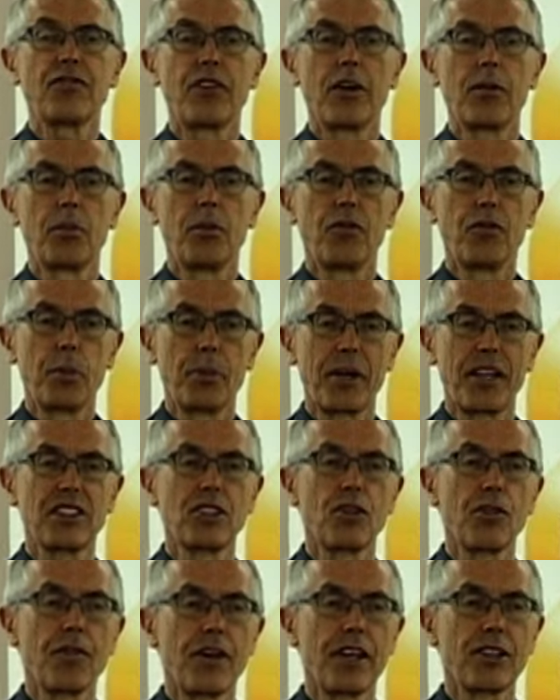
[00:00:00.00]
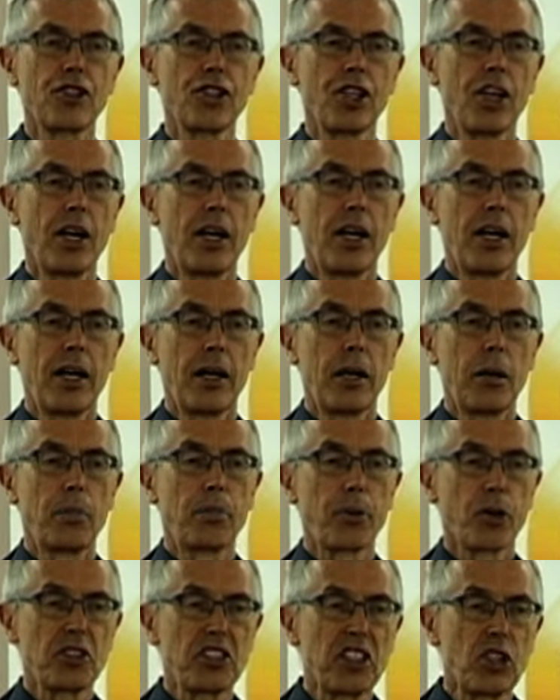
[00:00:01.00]
Co ciekawe, priorytetami
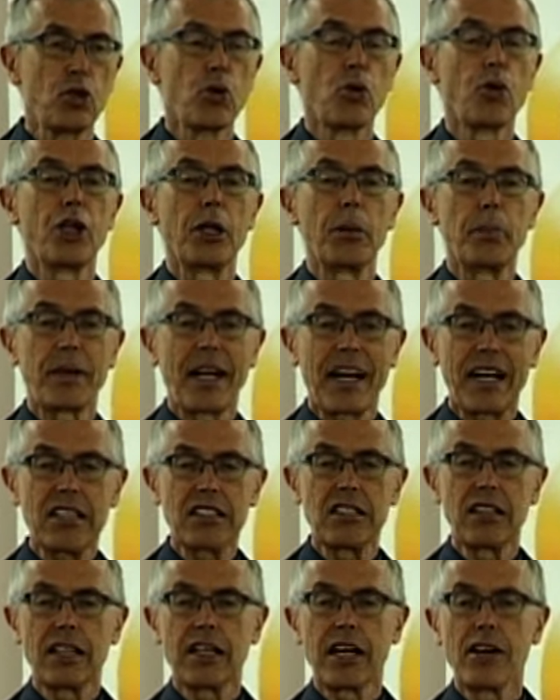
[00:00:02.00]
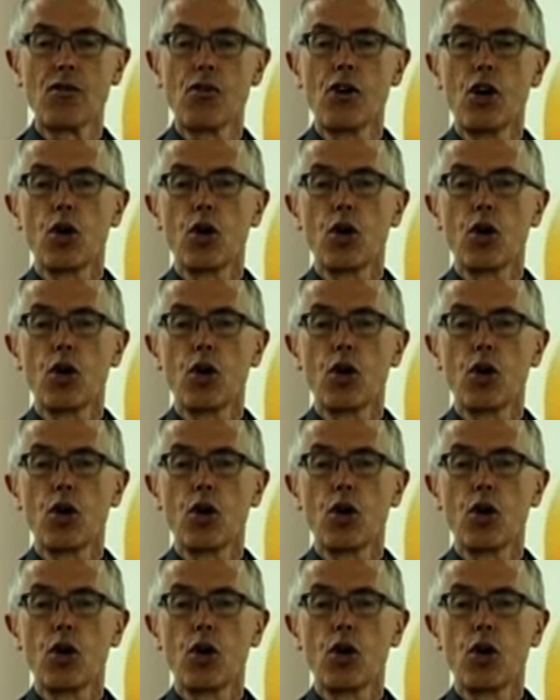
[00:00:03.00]
lokalnej polityki oświatowej sprzed